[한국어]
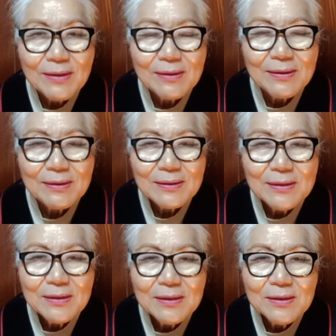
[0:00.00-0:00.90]
어.
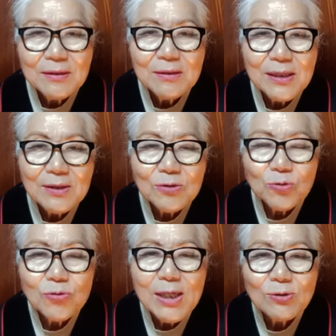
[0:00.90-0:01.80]
그럴 때
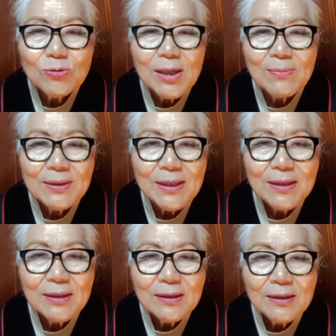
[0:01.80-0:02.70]
순간순간마다